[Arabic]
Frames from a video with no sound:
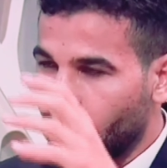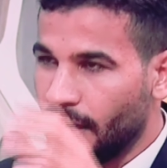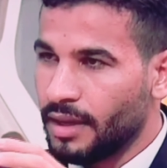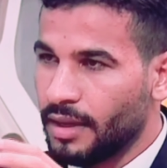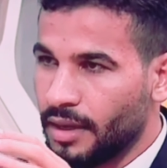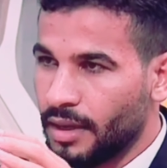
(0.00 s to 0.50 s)

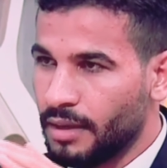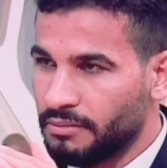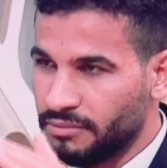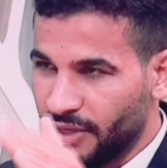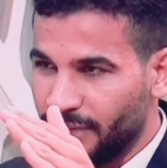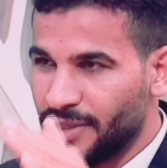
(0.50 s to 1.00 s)
آه،
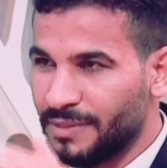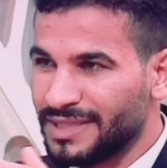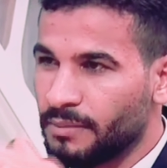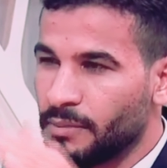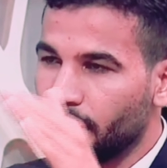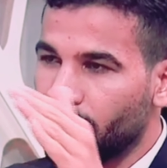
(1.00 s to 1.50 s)
بنبدا
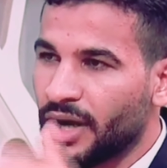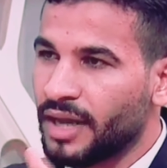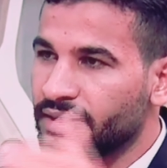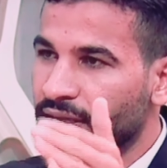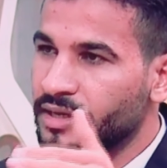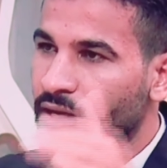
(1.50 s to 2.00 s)
مثلا من الدرجه
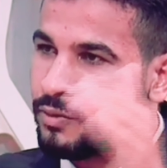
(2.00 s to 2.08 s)
الثانيه